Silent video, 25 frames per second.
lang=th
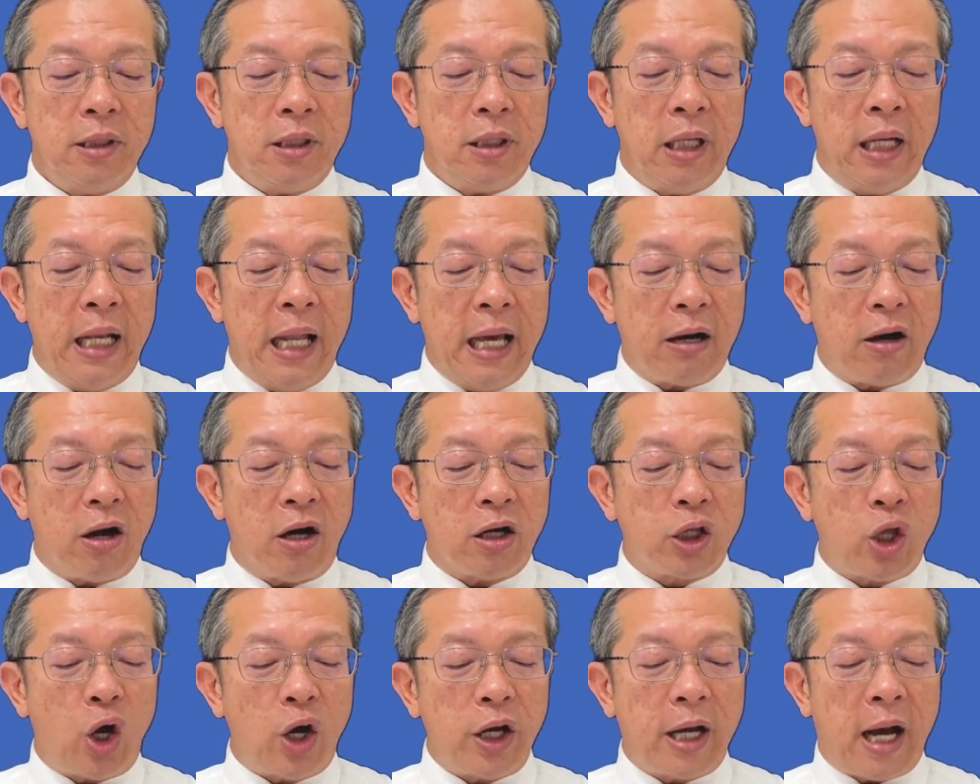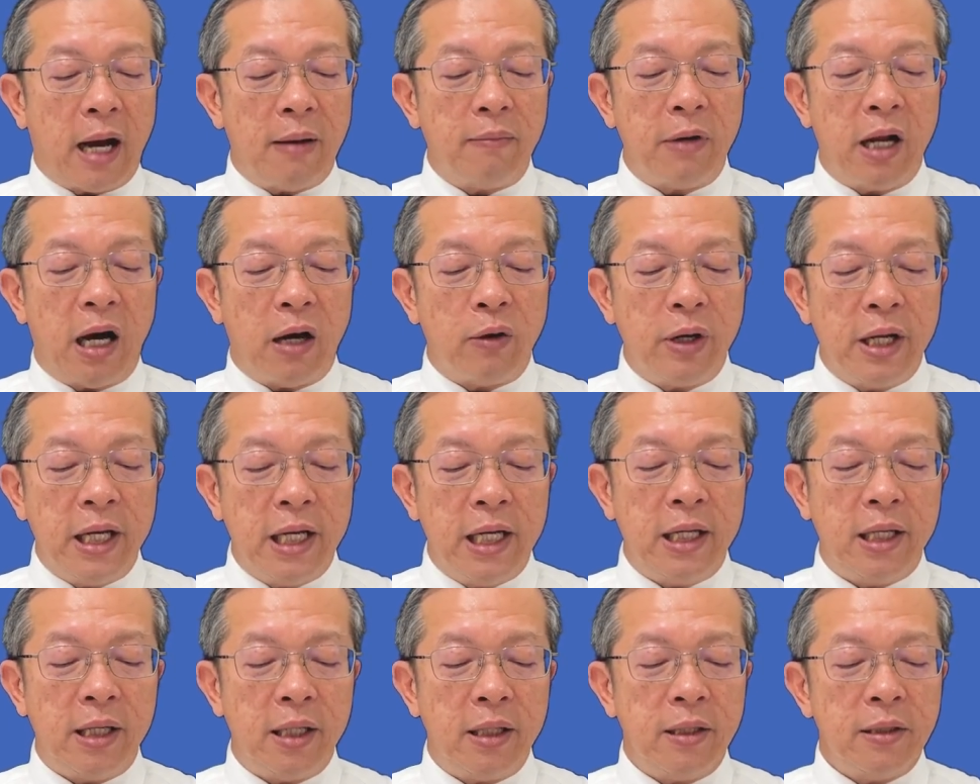และก็ถ้อยคำเหล่านี้
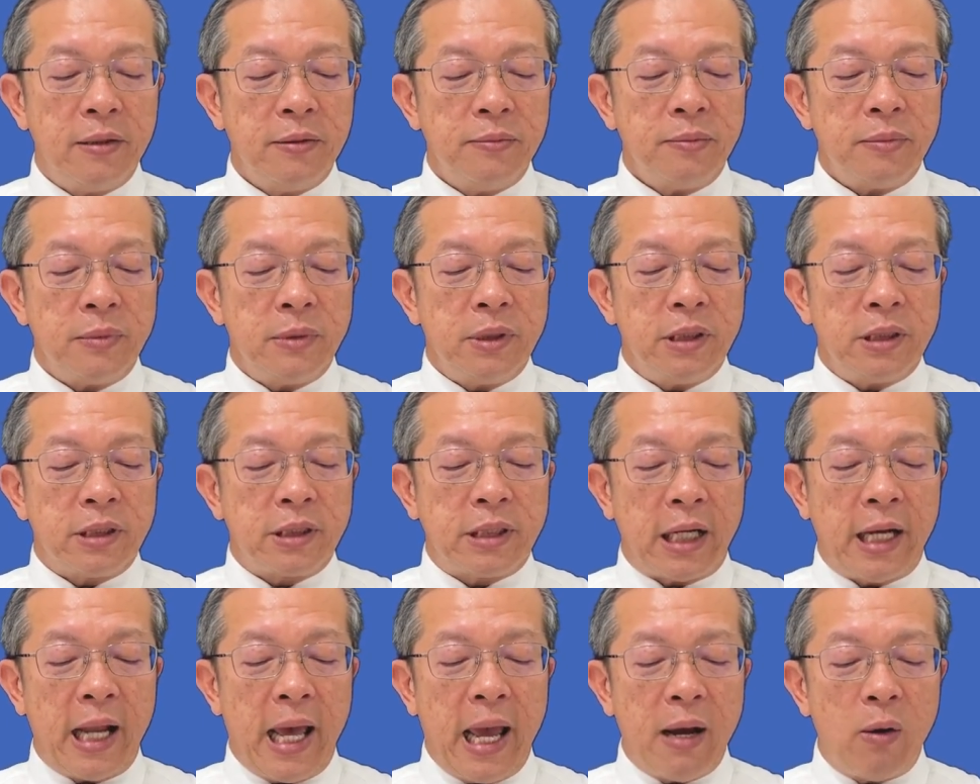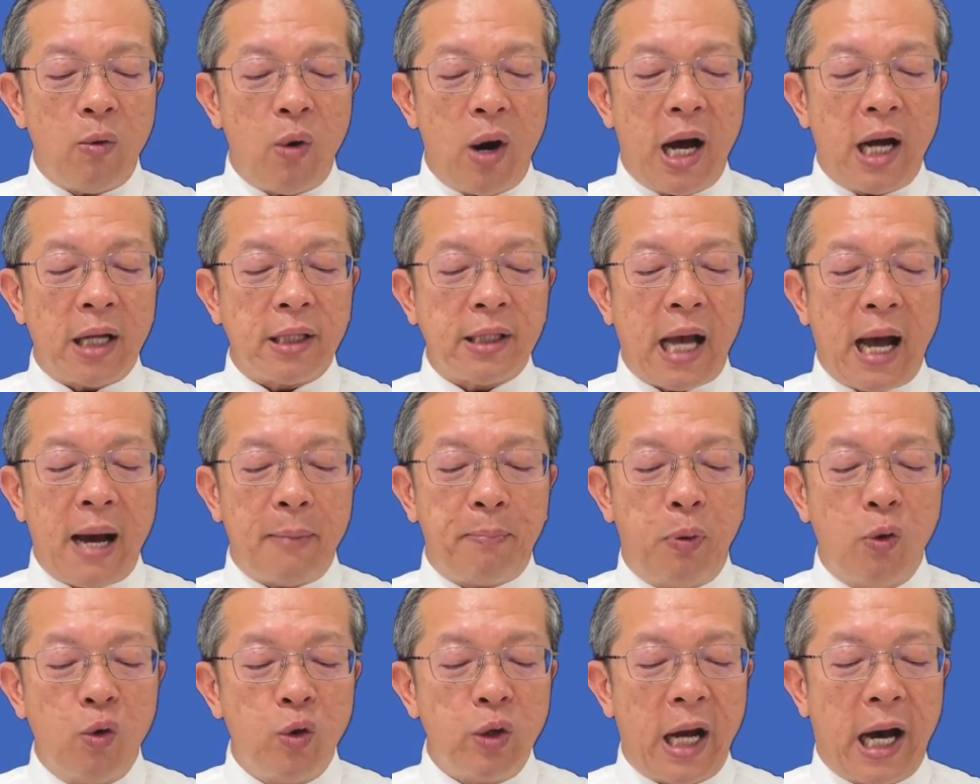แสดงว่าถ้า
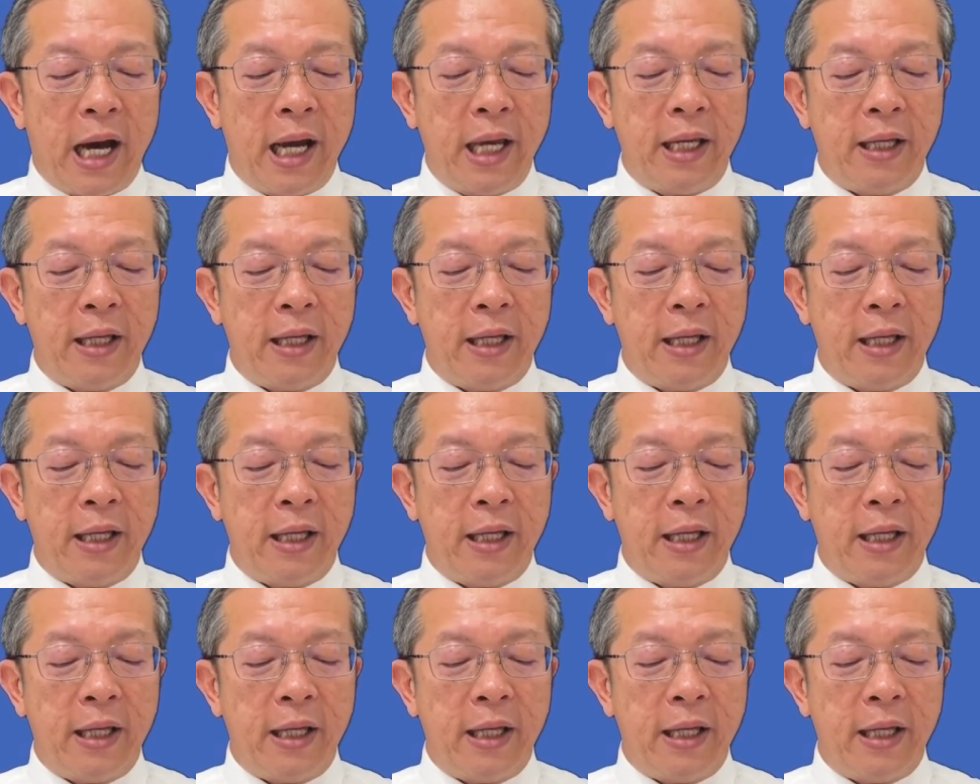ผู้ใด